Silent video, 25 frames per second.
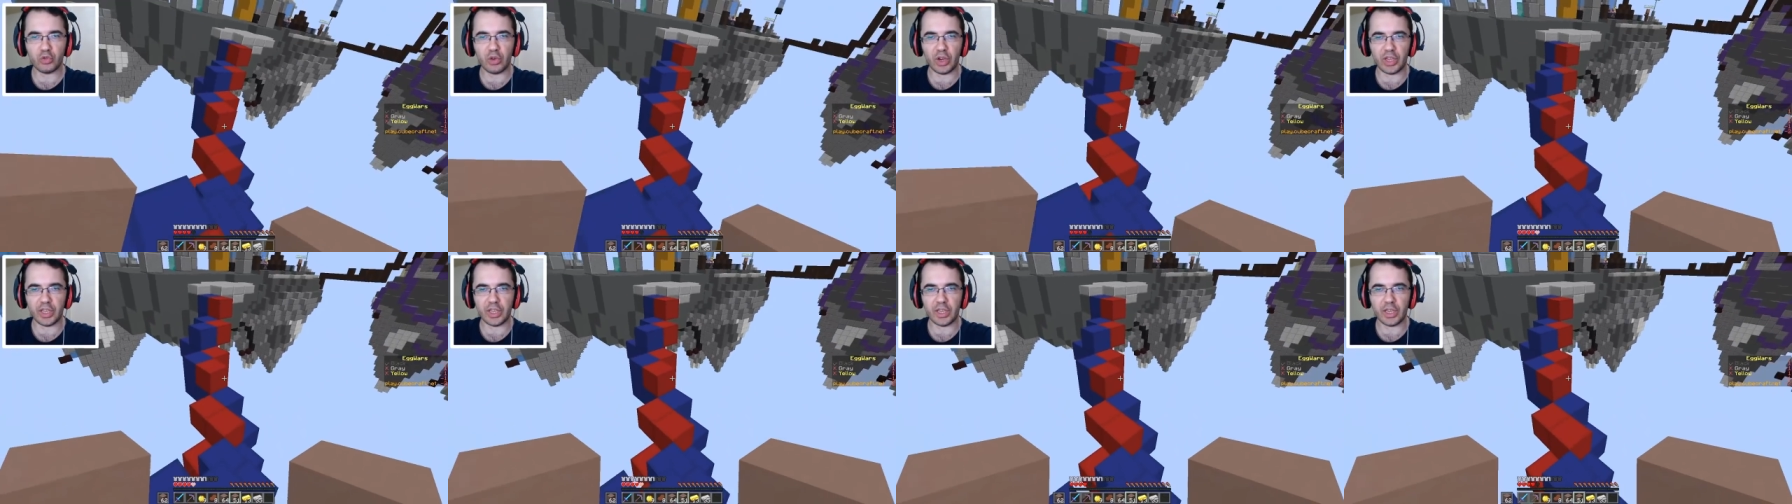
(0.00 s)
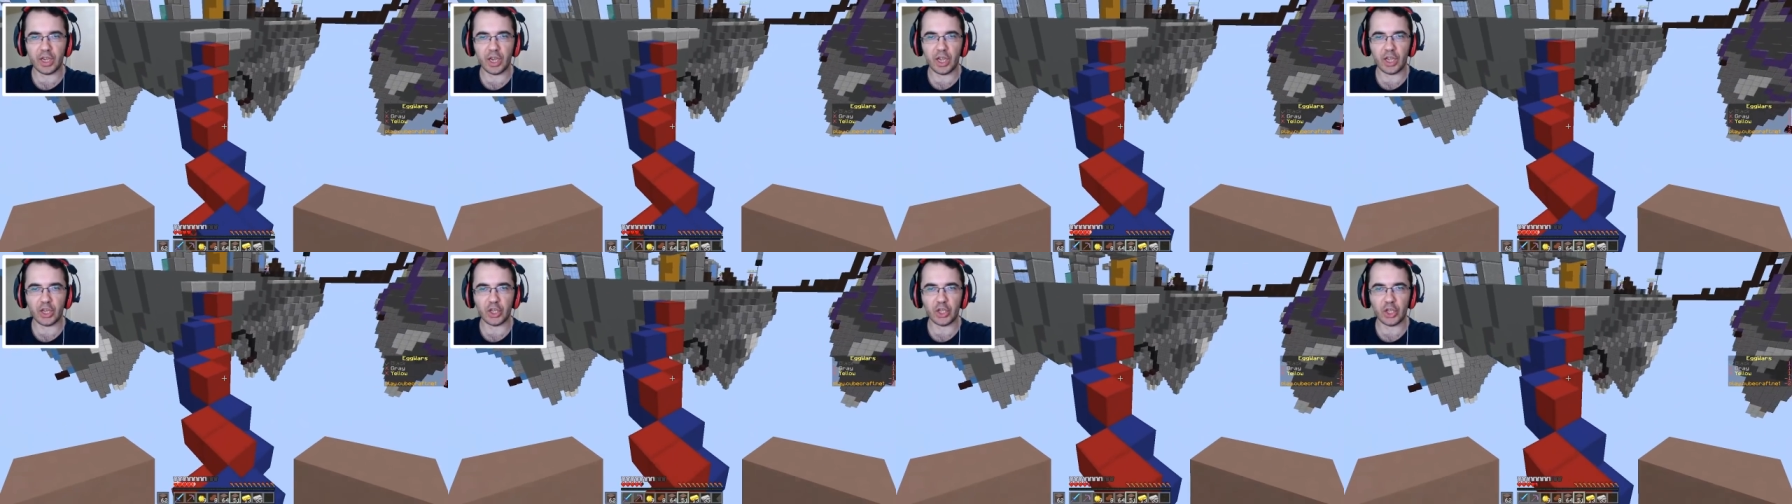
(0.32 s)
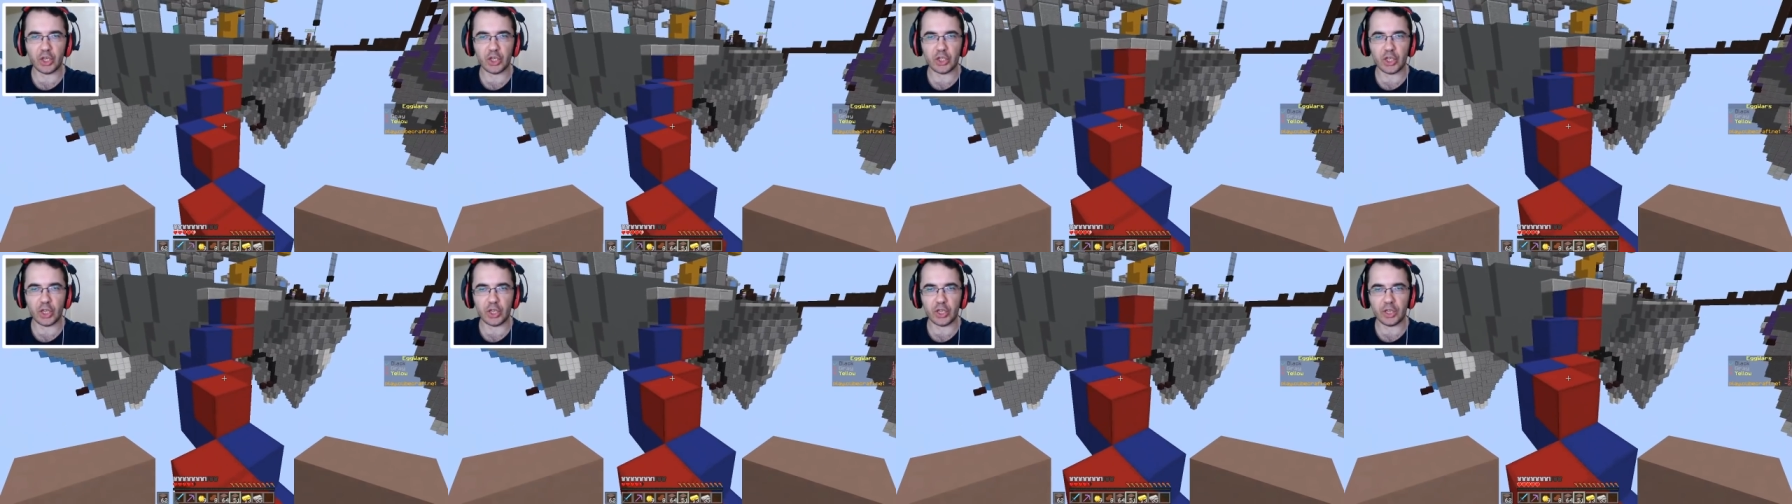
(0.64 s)
var
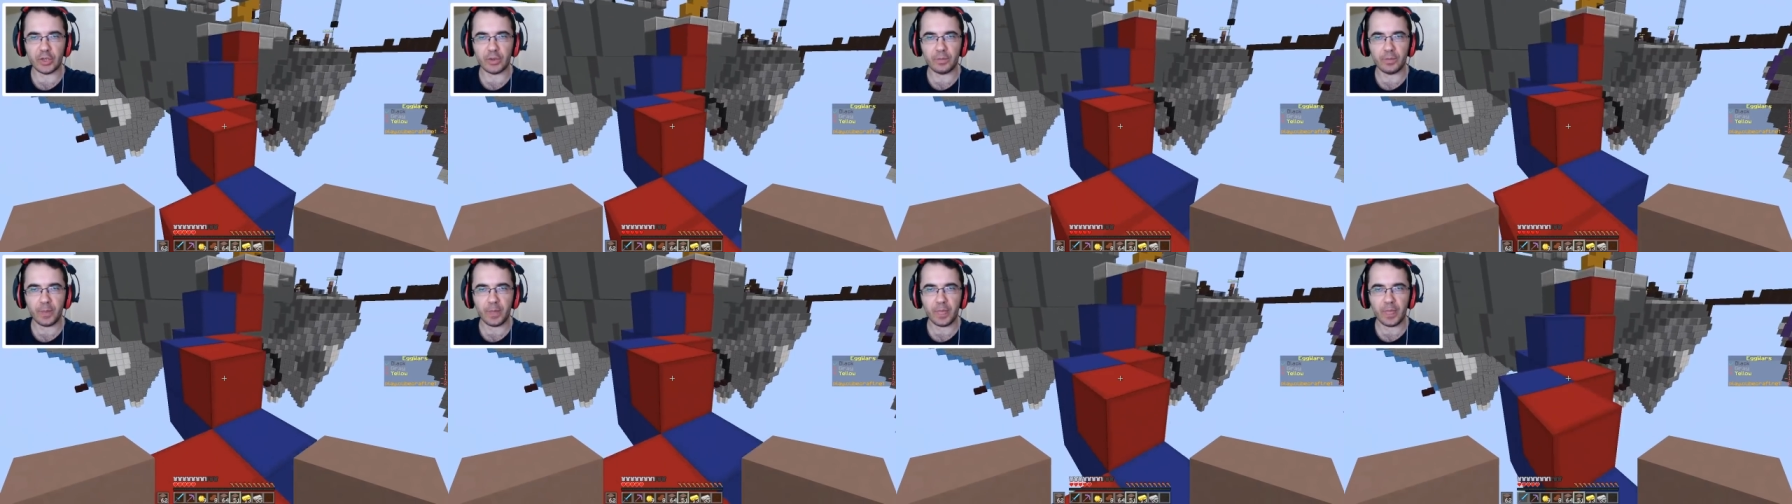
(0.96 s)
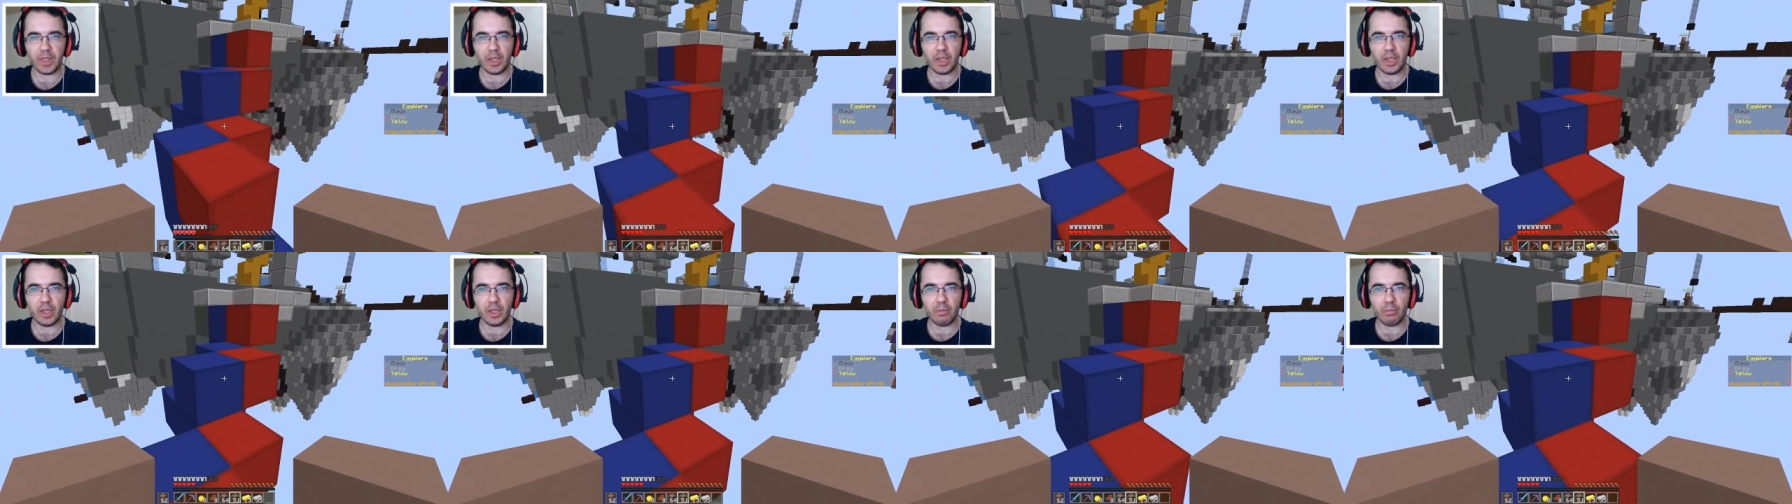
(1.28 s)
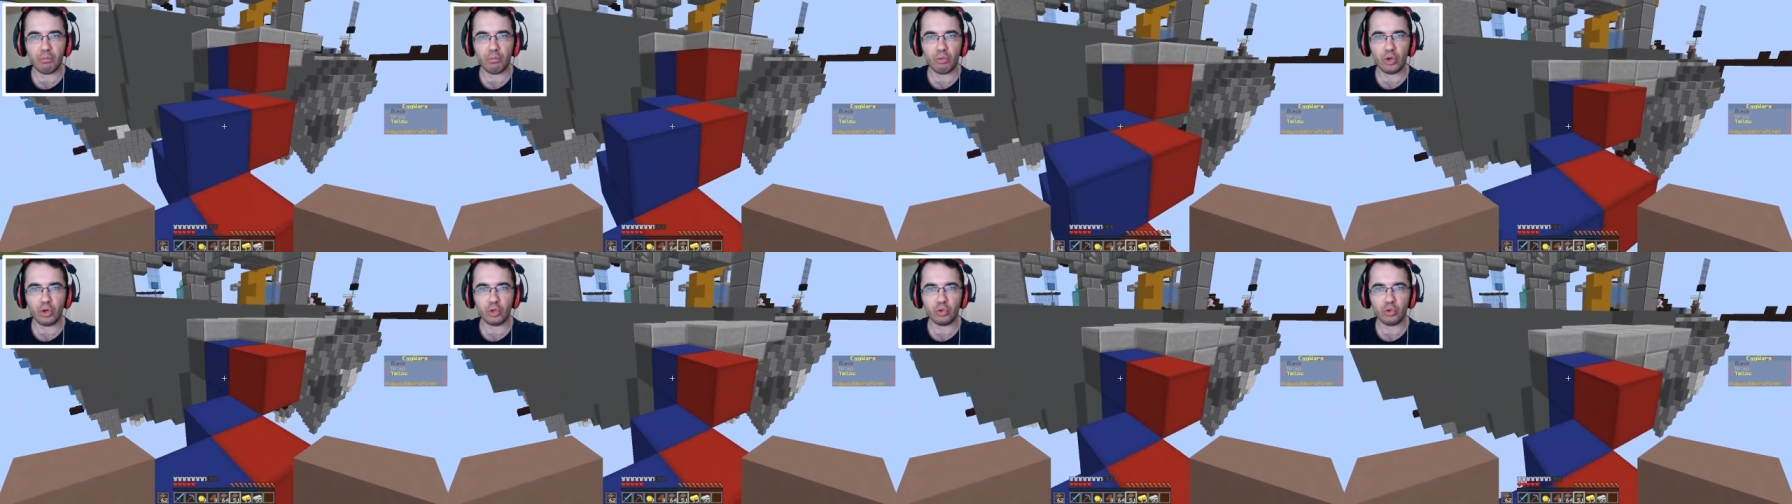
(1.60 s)
arkadaşlar.
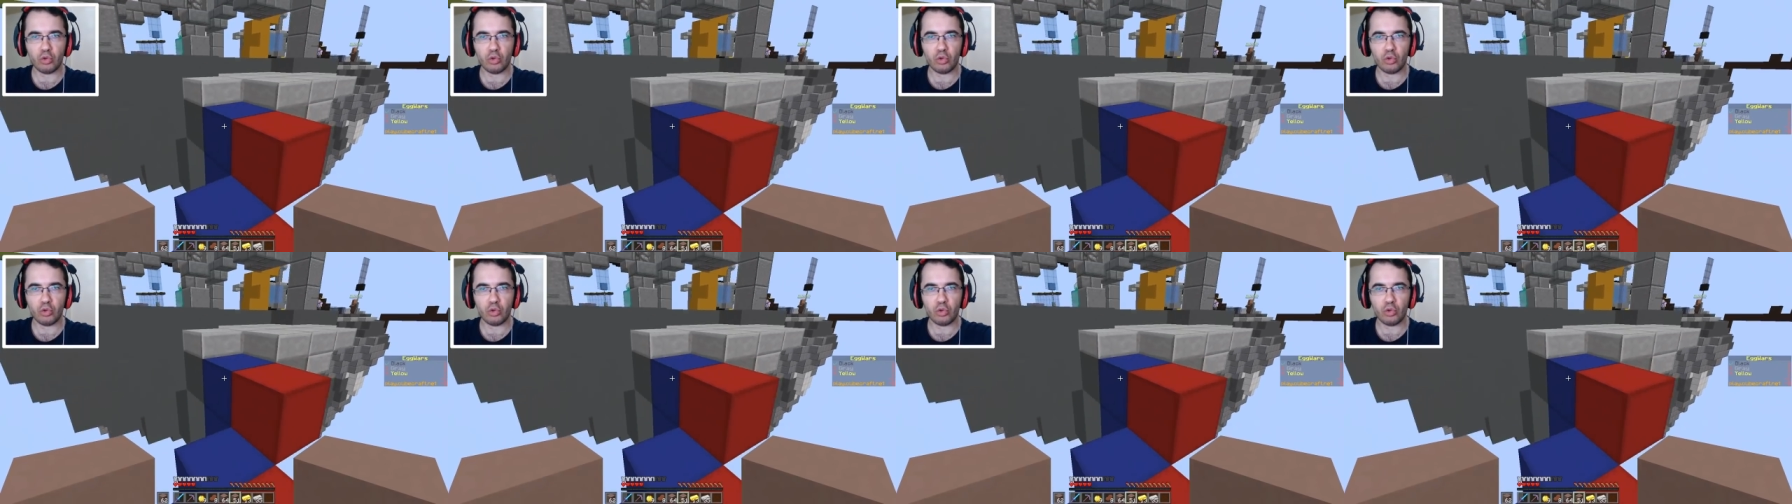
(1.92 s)
Böyle